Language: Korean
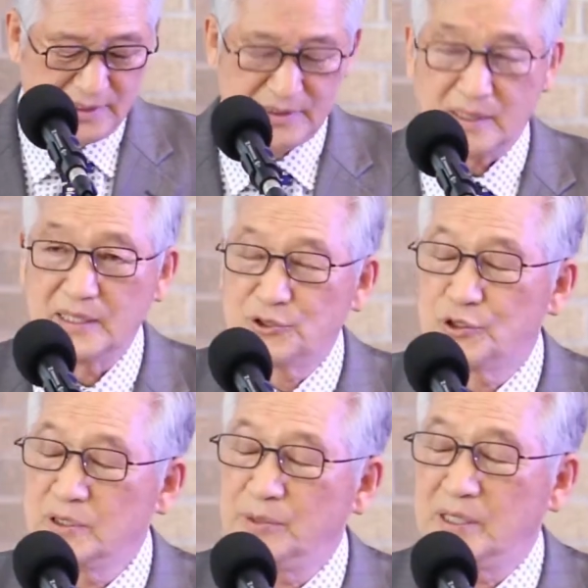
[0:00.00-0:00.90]
자,
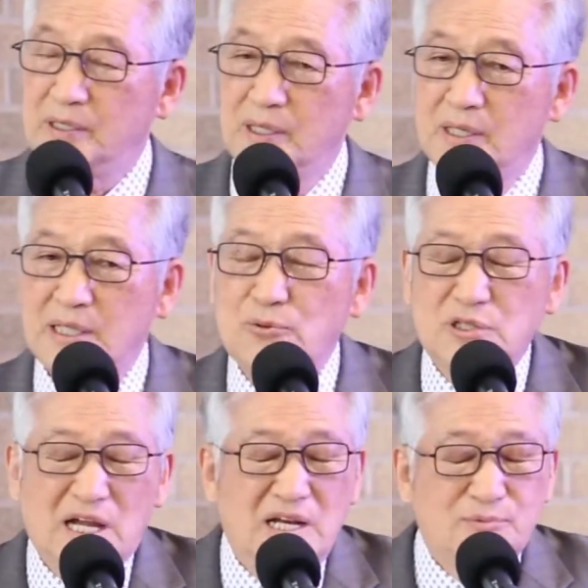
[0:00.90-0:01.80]
예수님이
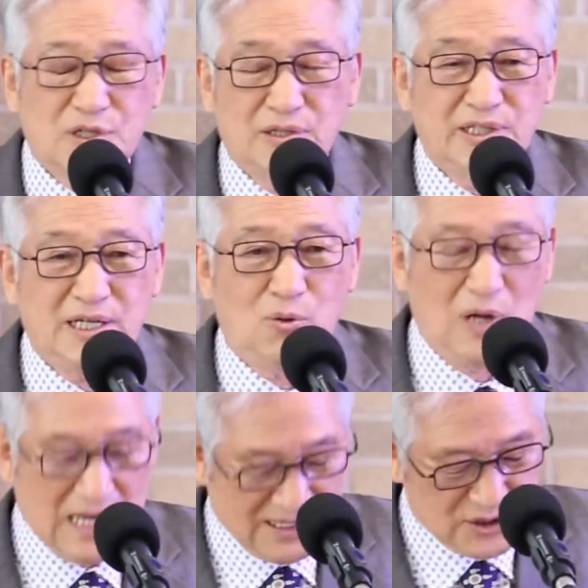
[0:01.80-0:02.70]
예루살렘 성전에
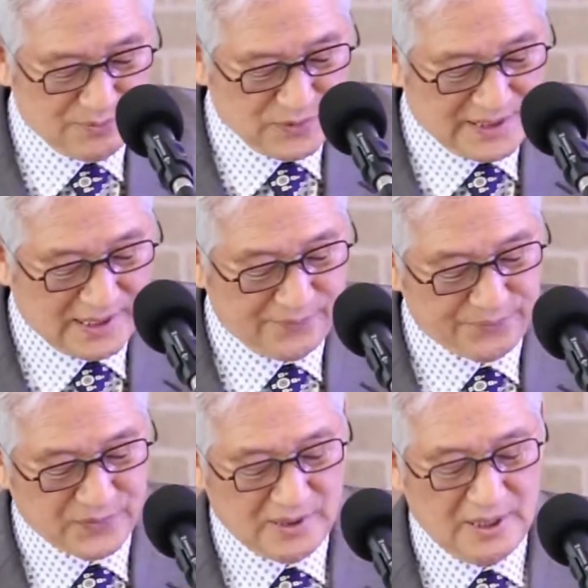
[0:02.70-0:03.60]
올라갔습니다.
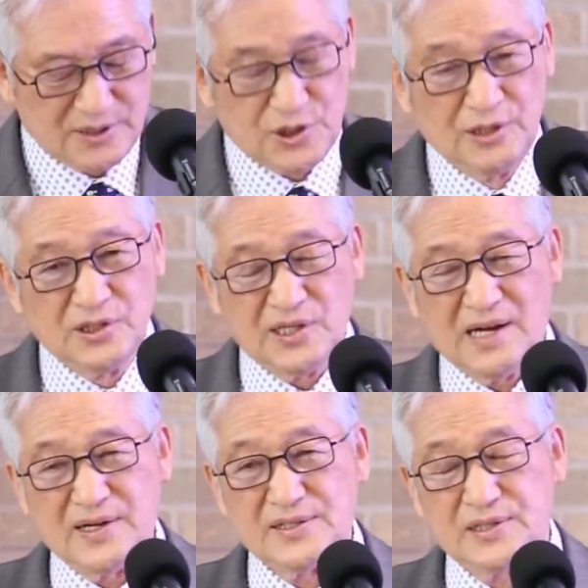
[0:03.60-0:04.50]
성전
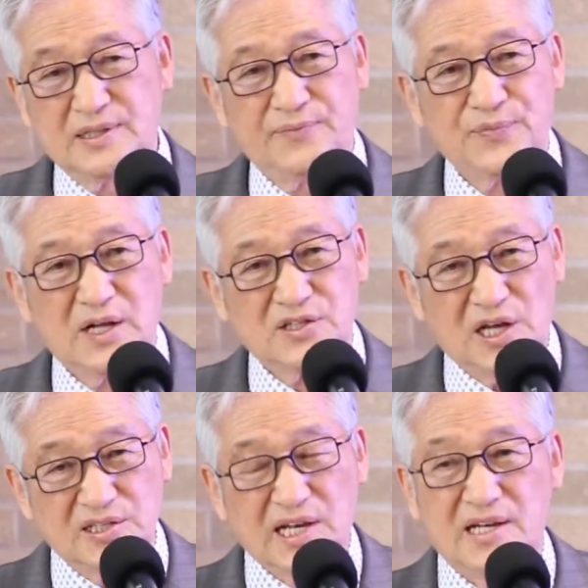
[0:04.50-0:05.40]
안에서
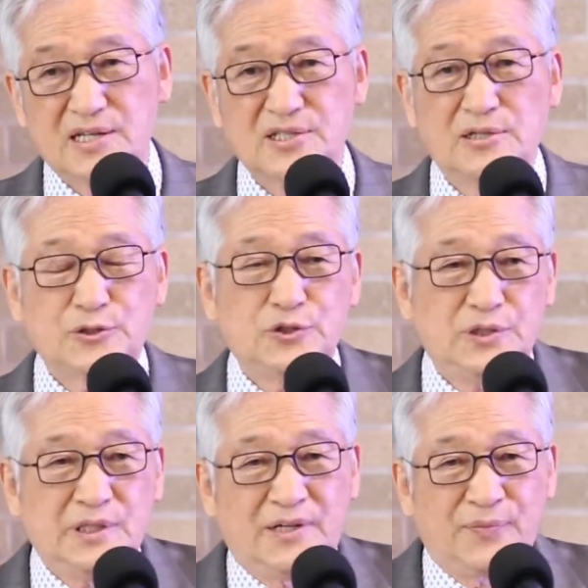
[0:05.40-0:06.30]
제사에 쓸 수
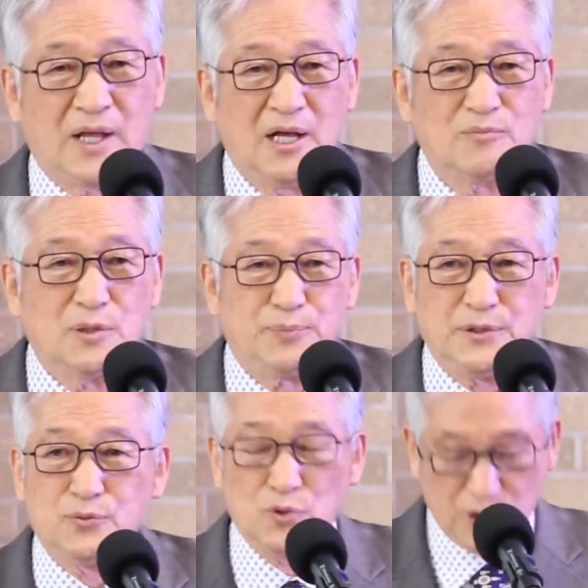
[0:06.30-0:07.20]
있는 뭐
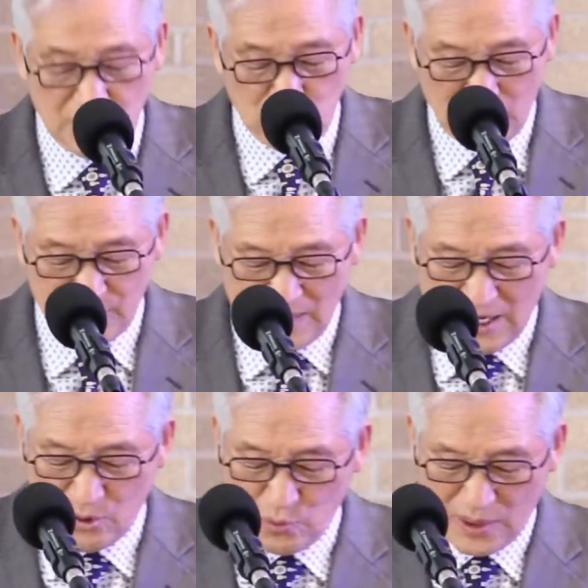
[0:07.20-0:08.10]
비둘기와
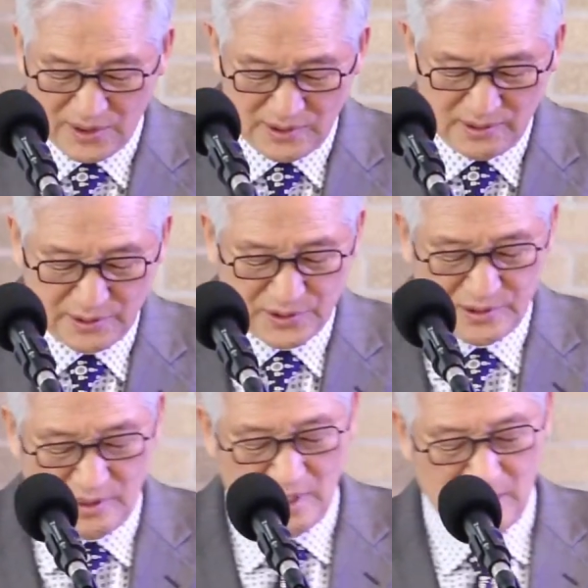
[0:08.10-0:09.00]
양과 이런
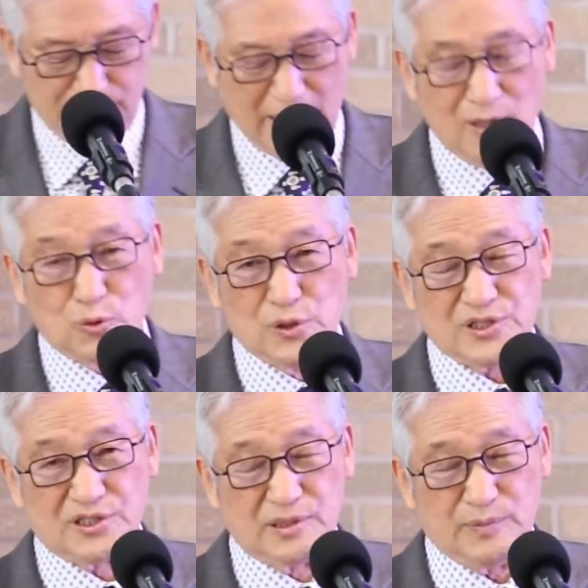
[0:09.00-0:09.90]
것을 팔고
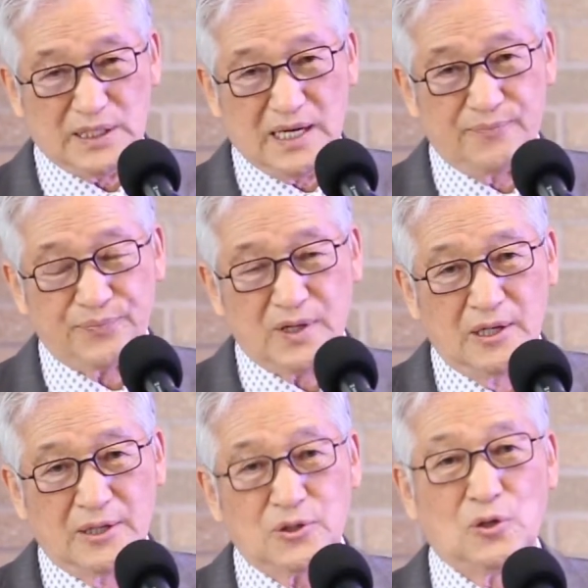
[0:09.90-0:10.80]
있었습니다.
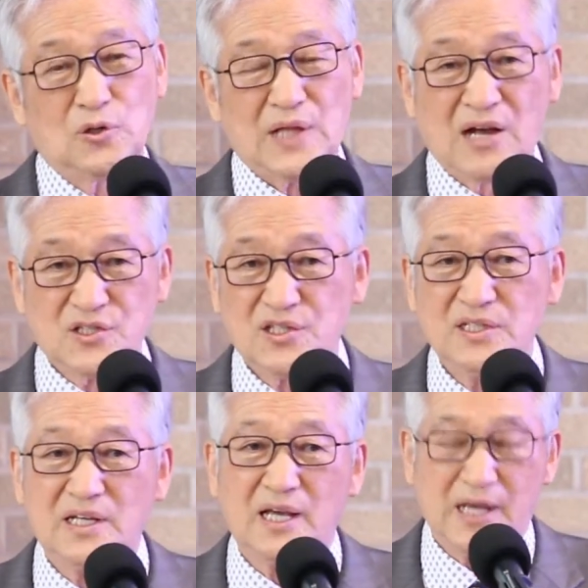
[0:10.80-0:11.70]
또
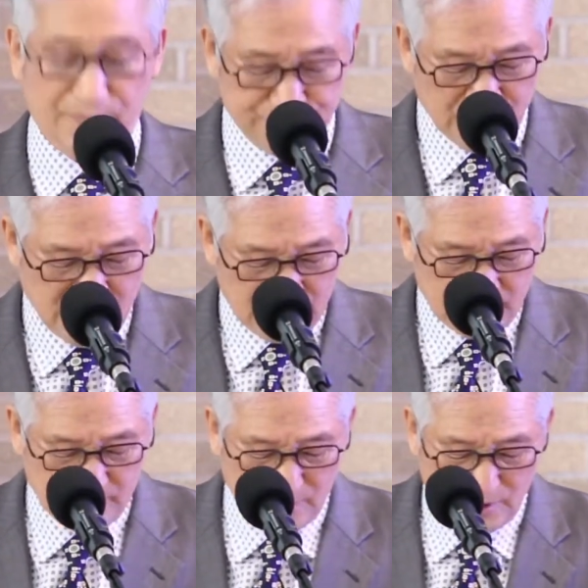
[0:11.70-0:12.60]
당시에
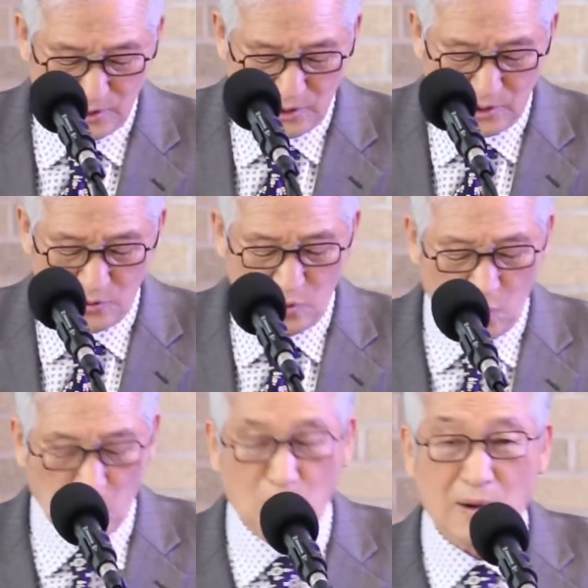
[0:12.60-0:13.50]
그
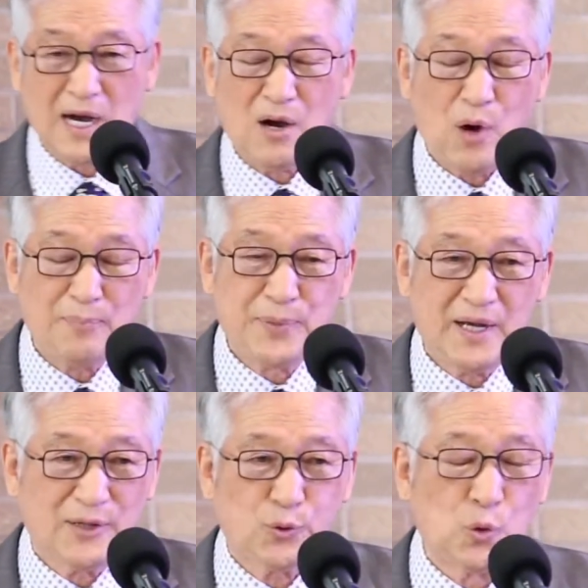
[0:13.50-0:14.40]
로마
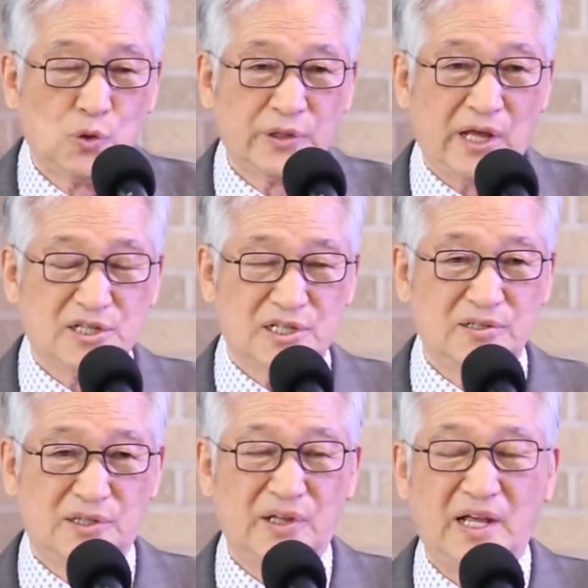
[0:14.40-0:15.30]
화폐가 통용되어
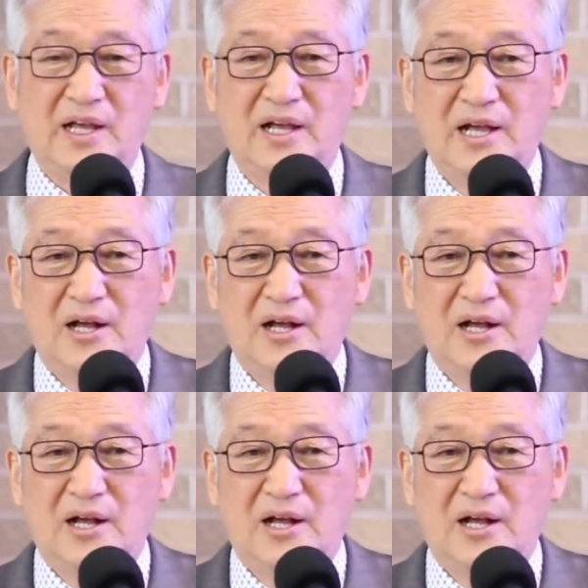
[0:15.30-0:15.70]
있었는데